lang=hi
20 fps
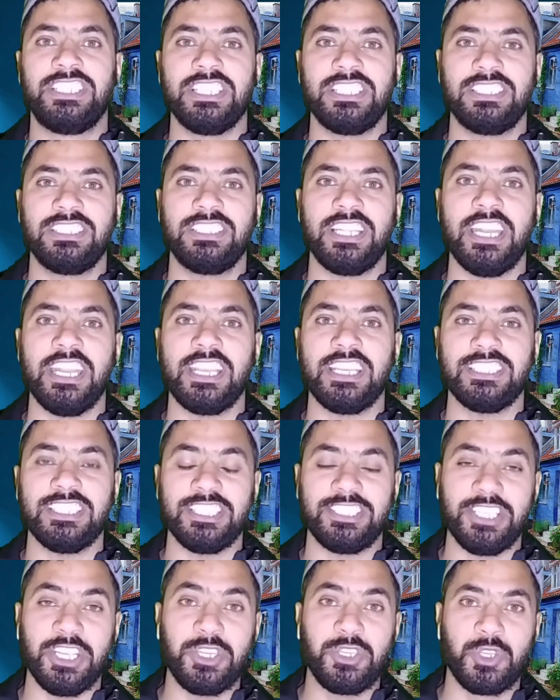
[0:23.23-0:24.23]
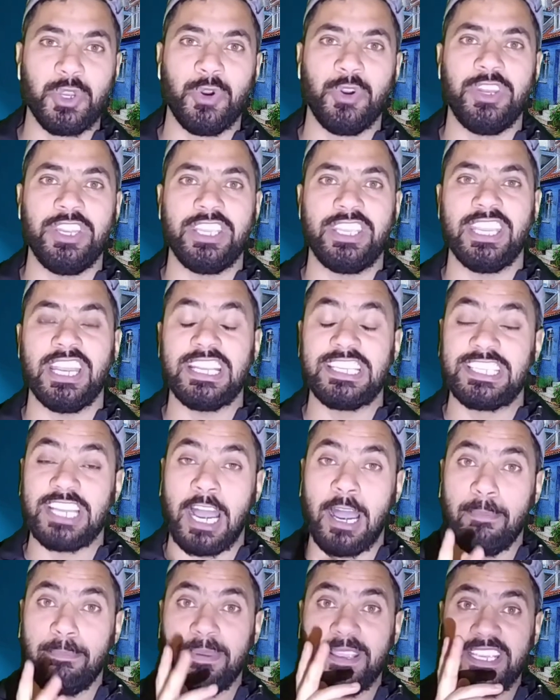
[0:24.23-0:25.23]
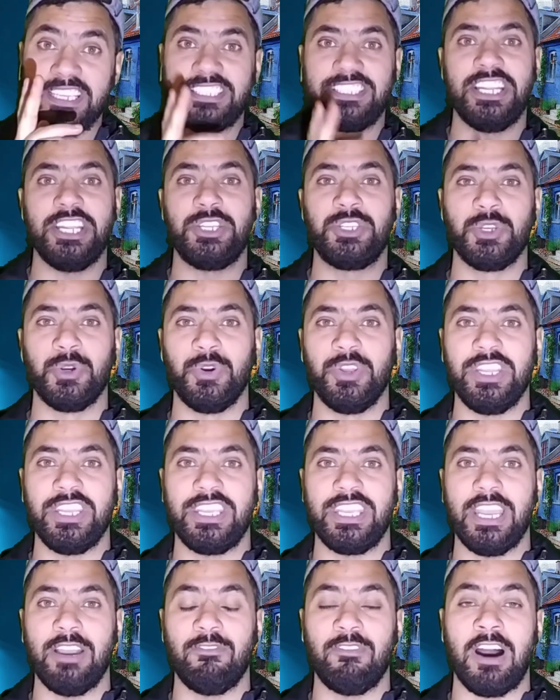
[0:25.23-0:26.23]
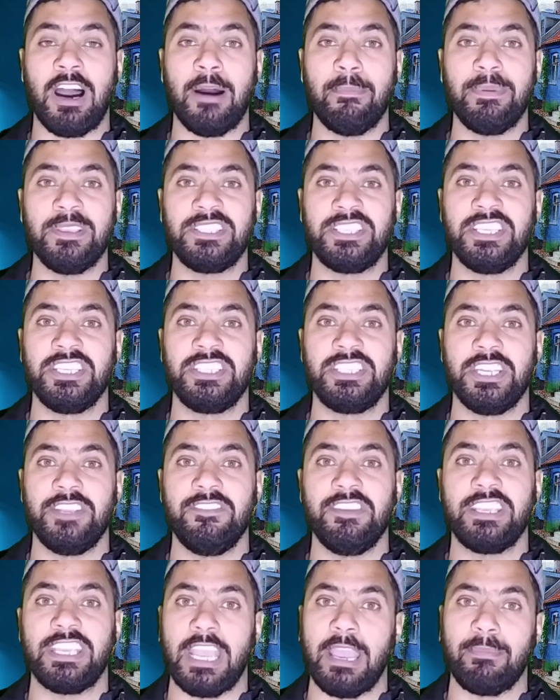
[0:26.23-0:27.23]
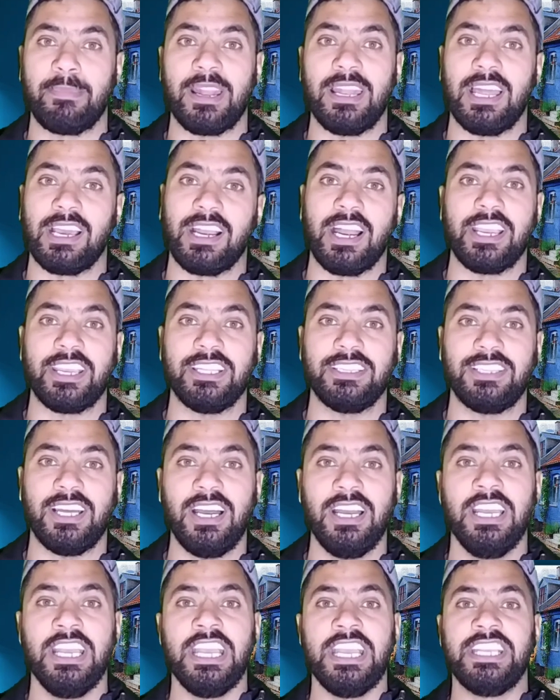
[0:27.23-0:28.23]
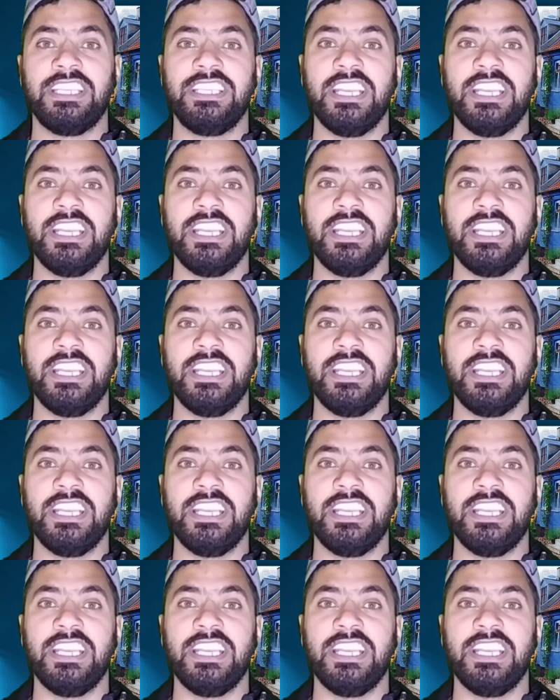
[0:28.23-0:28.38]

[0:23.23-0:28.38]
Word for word: जिस तरीके से इसने चोरी किया जहां पे इसने चोरी किया वहां पे सीसीटीवी कैमरा लगा के था